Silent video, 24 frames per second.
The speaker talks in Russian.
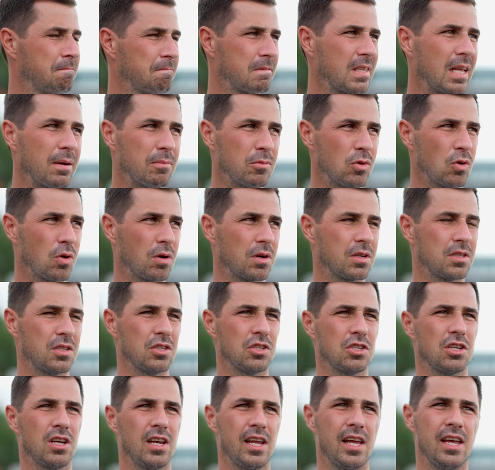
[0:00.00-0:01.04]
намного
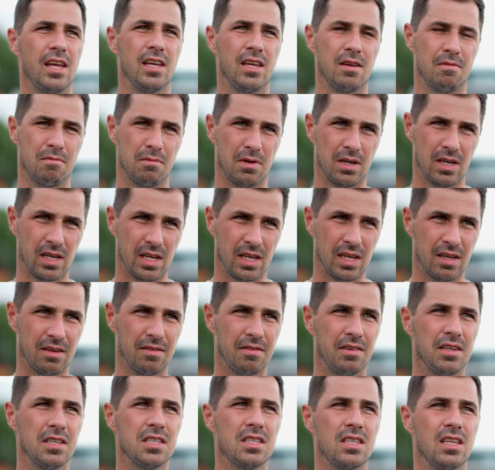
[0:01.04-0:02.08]
тяжелее, и мы
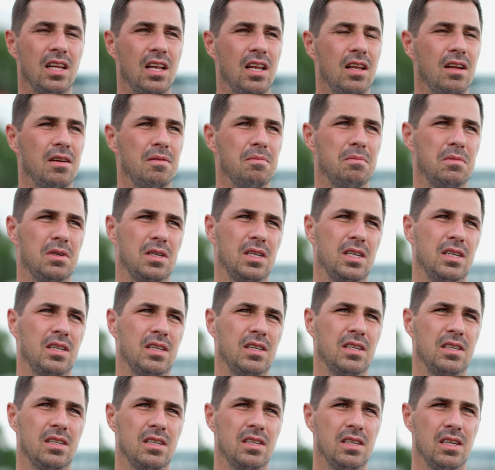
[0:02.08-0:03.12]
выстояли,
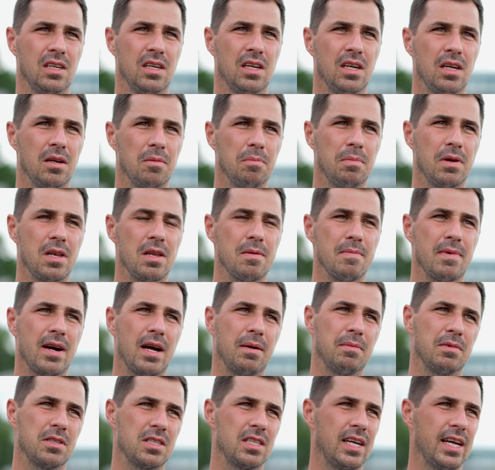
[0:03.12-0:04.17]
мы
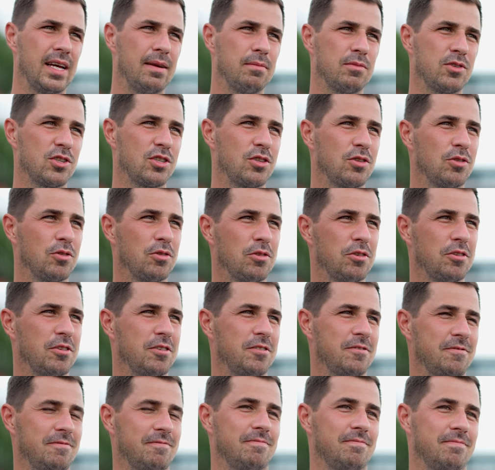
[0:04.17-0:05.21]
понимаем и знаем, что
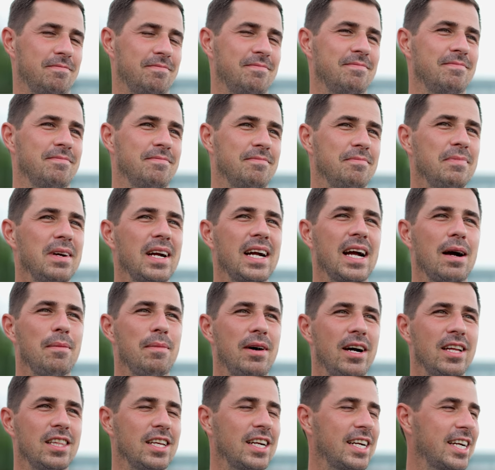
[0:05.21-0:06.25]
мы
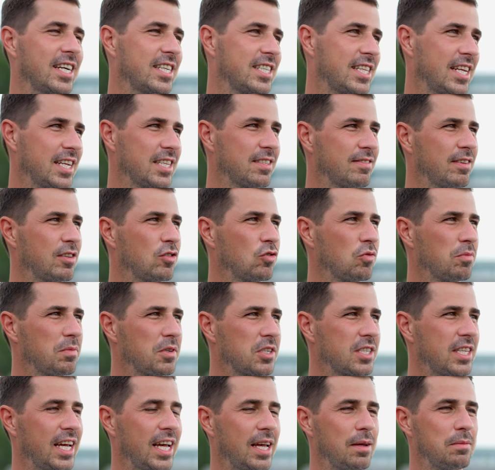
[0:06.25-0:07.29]
команда, каждый раз в этом
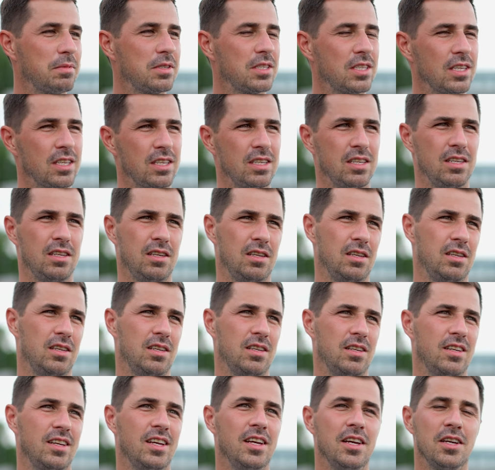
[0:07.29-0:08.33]
убеждаемся
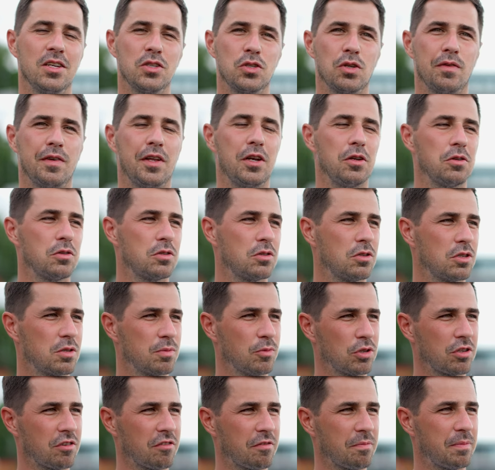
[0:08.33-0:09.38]
и с уверенностью
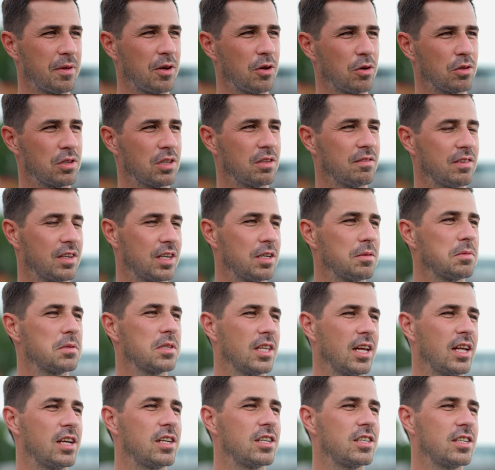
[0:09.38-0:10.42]
смотрим вперед и двигаемся
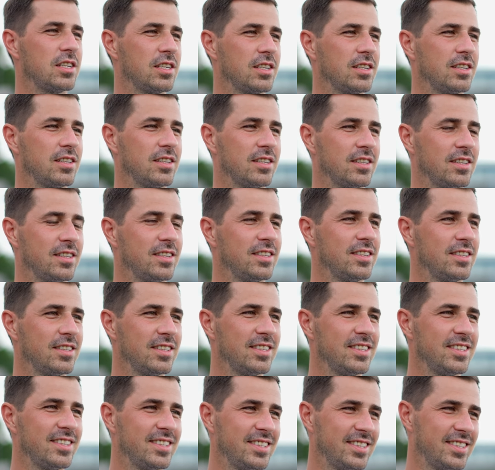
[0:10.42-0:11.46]
дальше.
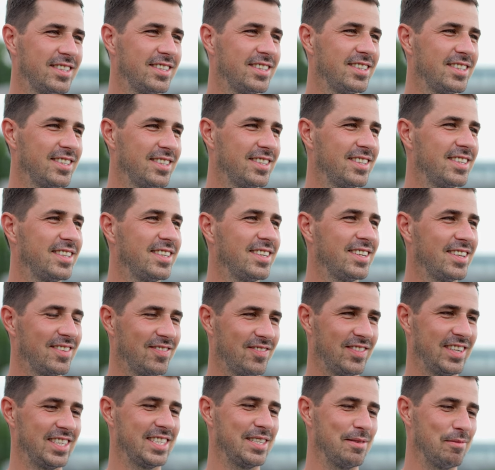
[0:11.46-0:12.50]
Спасибо.
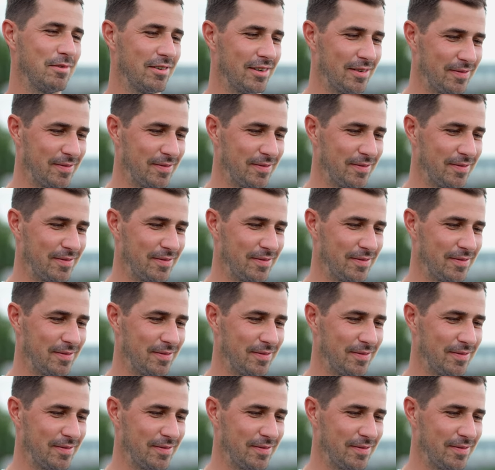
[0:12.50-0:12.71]
Спасибо.